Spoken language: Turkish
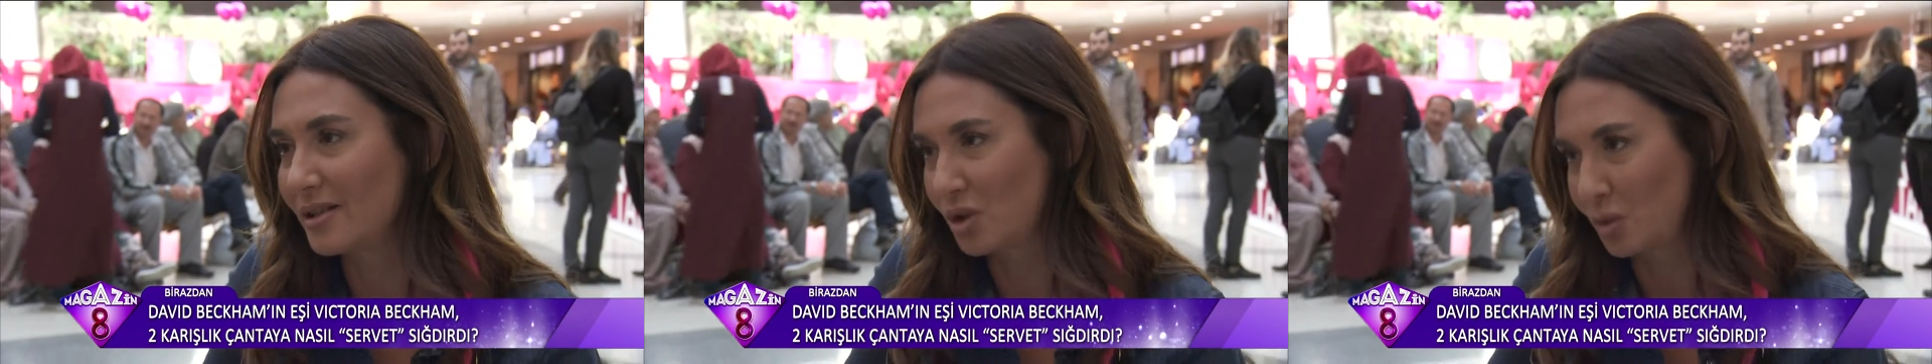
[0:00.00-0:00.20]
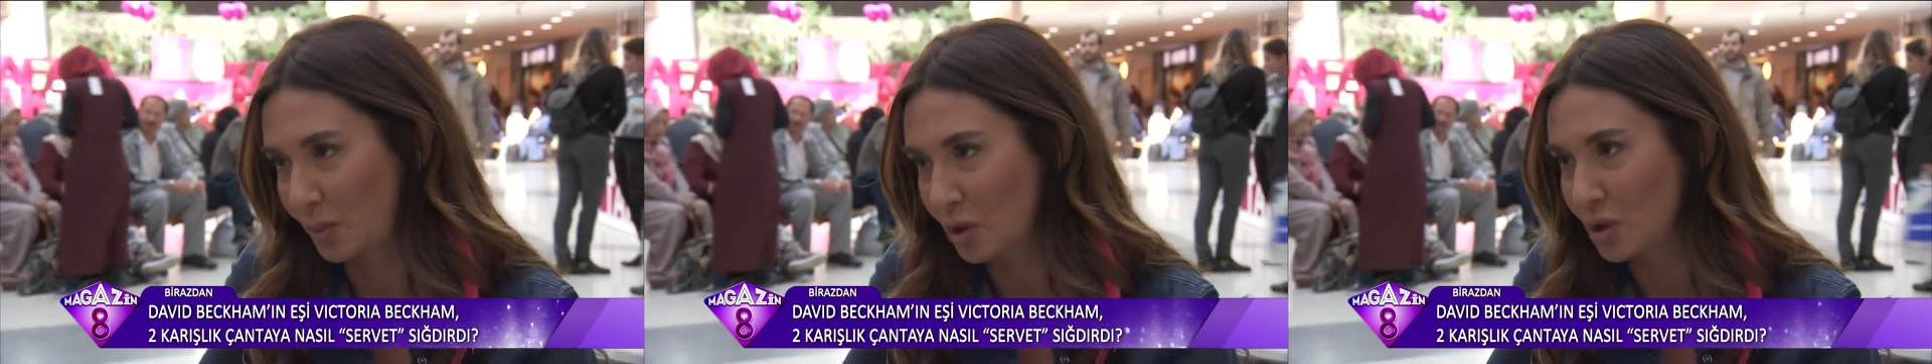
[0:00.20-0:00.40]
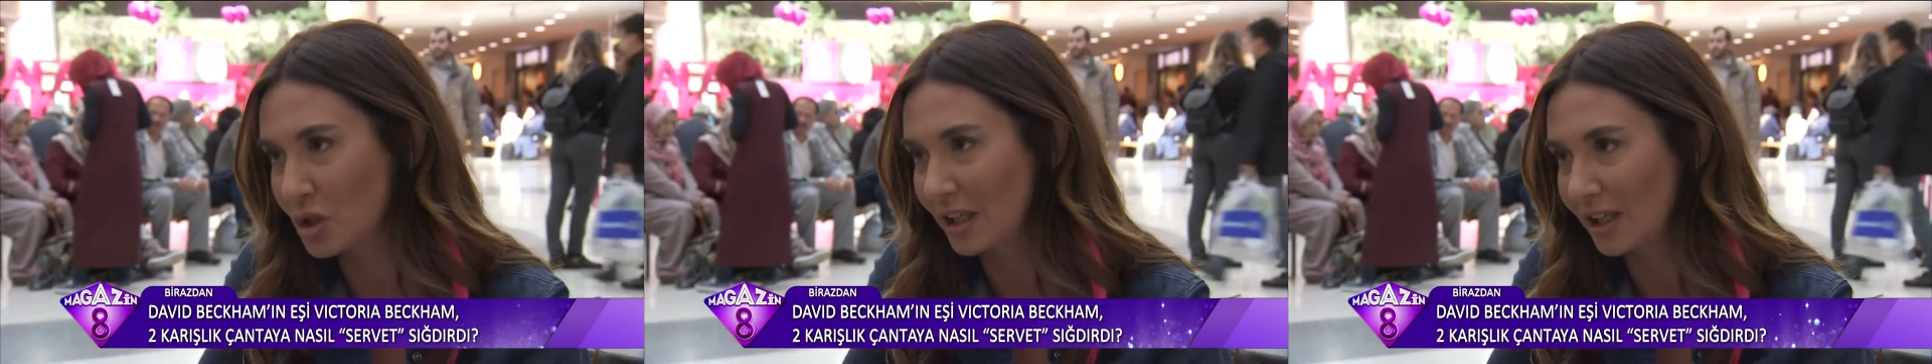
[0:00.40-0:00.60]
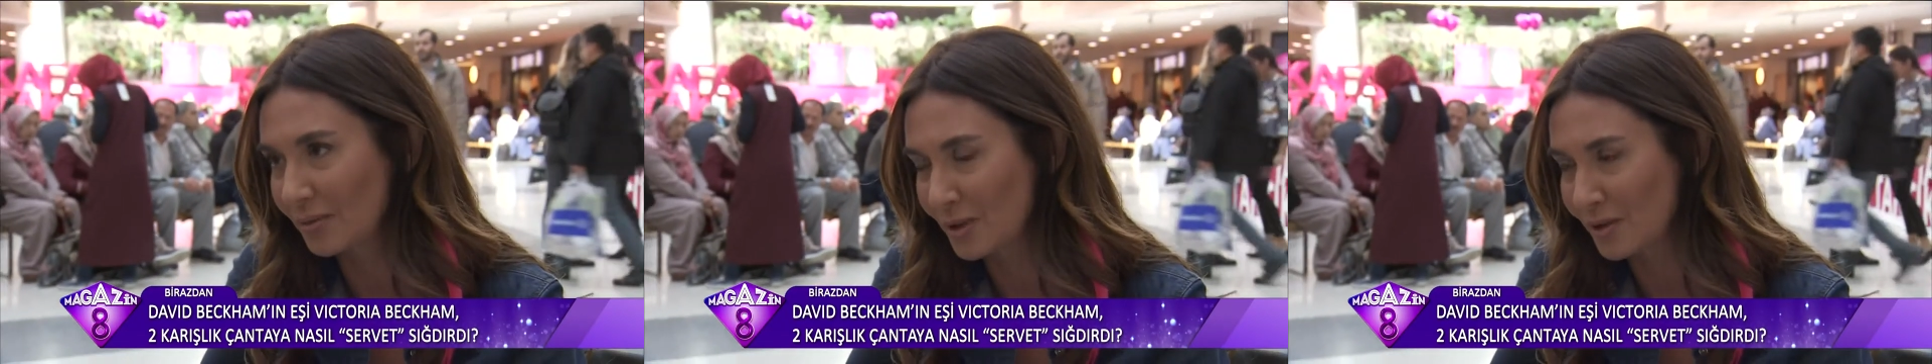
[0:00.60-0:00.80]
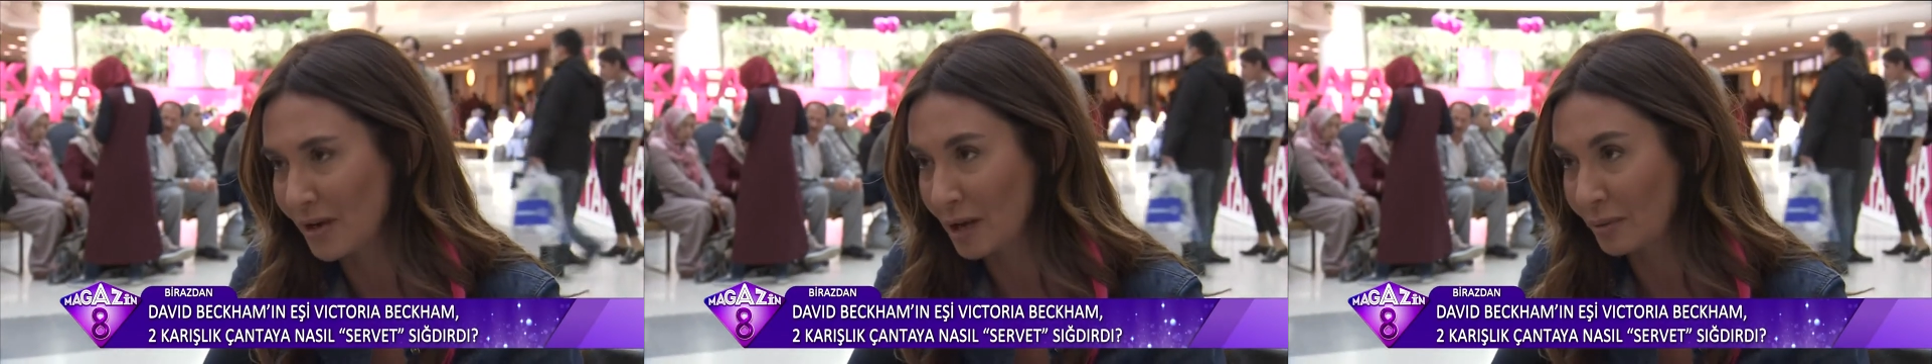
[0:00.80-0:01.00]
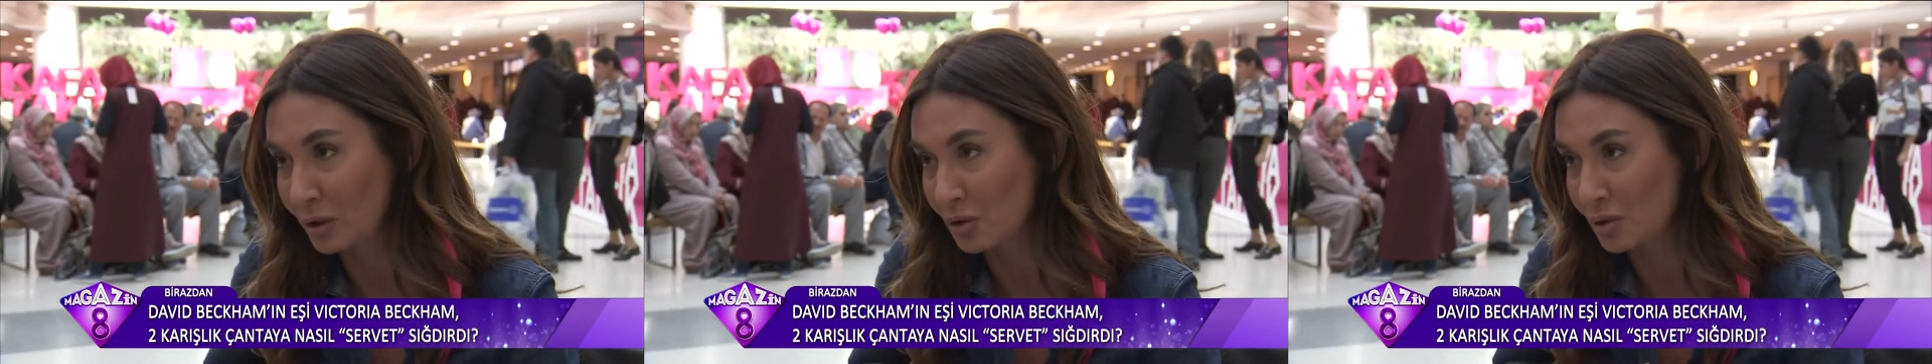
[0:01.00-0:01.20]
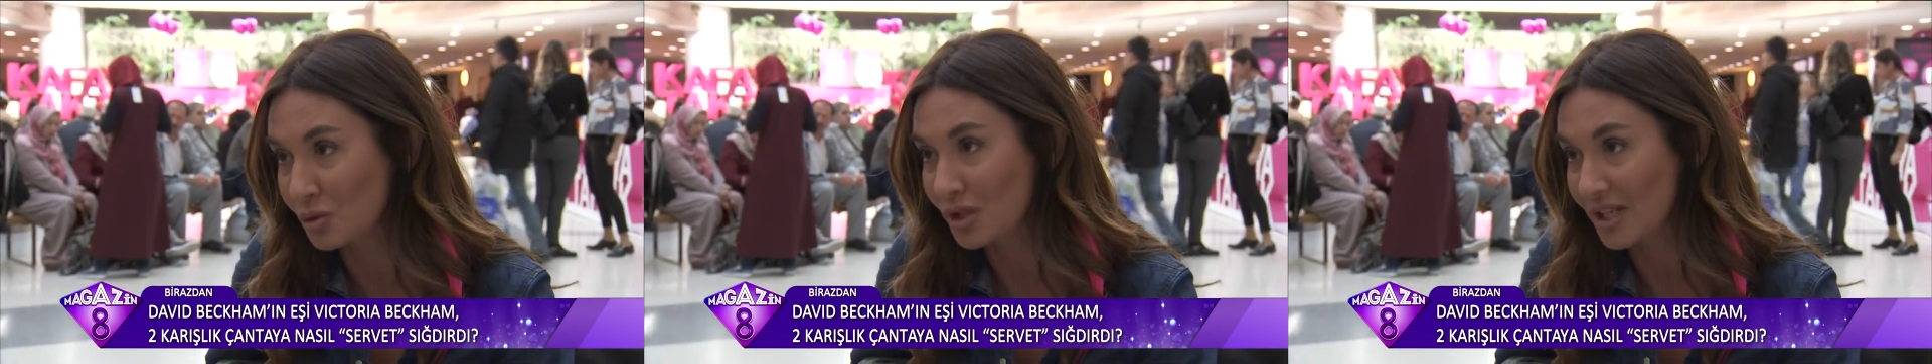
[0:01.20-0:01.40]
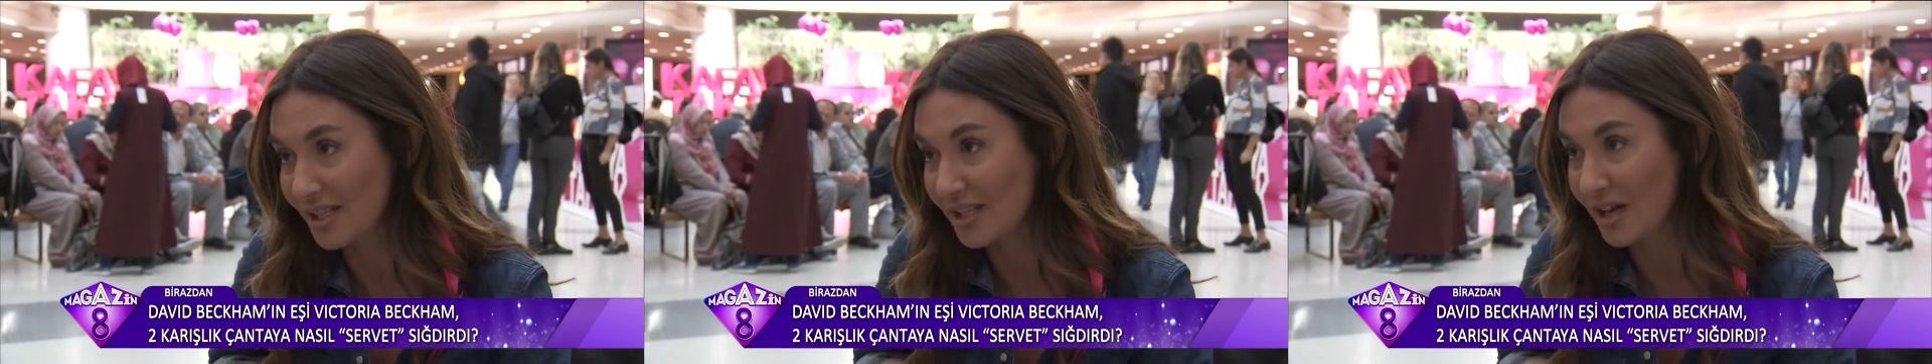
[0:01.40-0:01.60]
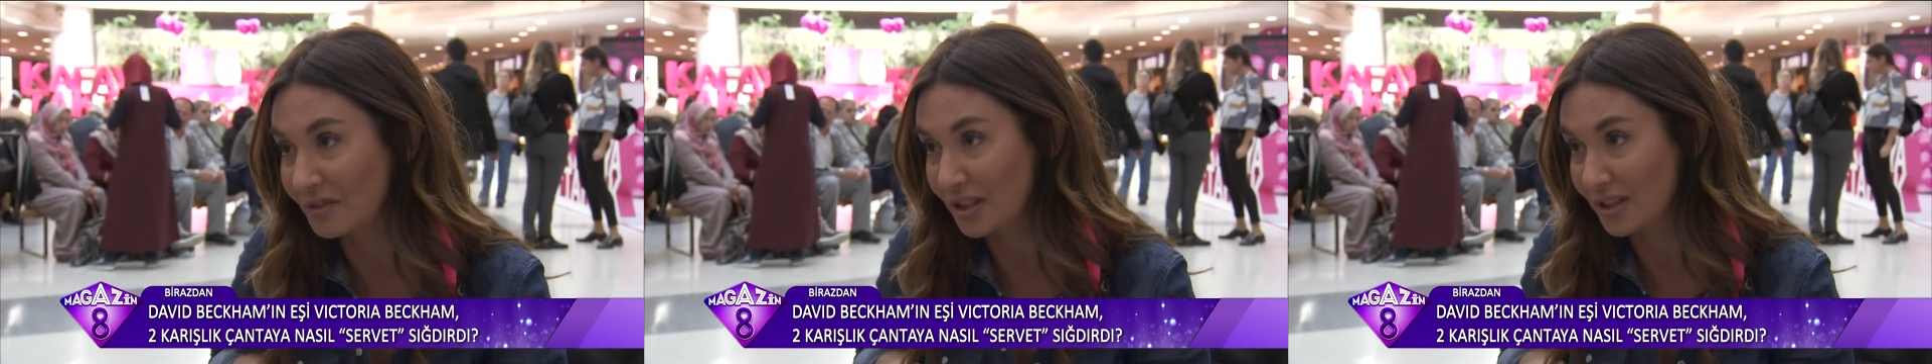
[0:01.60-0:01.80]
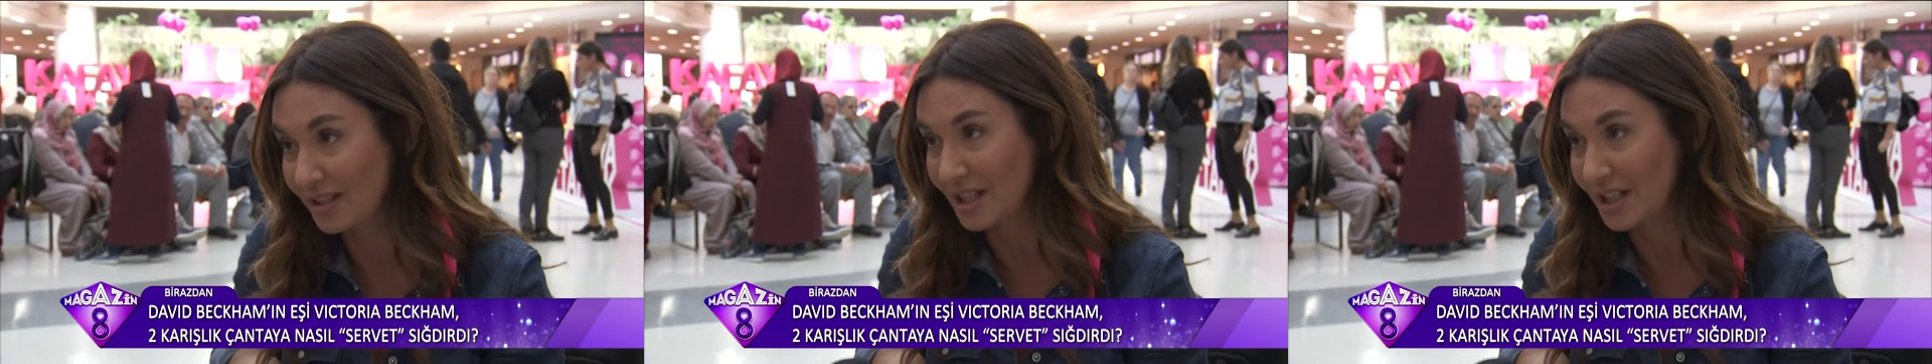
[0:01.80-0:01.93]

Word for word: spor hocalarımız var biliyorsun 8 haftada